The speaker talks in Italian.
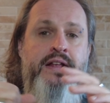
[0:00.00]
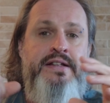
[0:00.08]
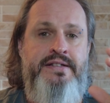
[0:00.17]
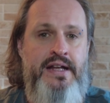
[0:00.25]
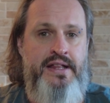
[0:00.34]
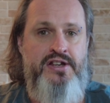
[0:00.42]

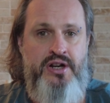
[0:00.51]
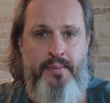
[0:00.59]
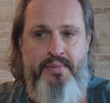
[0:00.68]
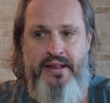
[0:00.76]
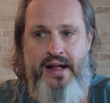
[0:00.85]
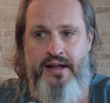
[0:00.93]
Se ti è già
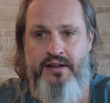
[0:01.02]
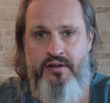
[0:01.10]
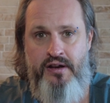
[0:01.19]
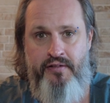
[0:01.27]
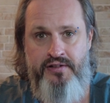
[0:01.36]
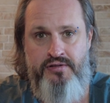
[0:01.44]
capitata
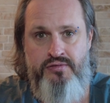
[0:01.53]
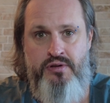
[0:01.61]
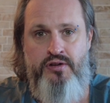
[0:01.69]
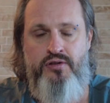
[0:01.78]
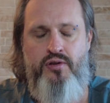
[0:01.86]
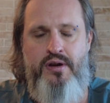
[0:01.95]
una di queste
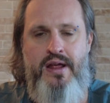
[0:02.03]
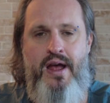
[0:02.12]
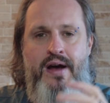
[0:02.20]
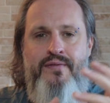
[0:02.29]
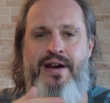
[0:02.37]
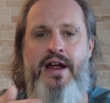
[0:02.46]
situazioni,
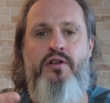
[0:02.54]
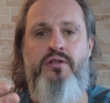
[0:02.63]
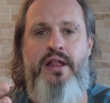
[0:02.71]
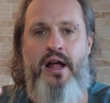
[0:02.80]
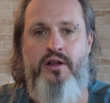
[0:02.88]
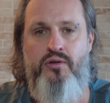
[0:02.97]
avrai
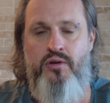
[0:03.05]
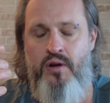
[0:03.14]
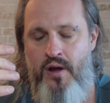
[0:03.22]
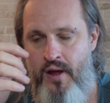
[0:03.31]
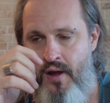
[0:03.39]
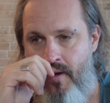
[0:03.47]
notato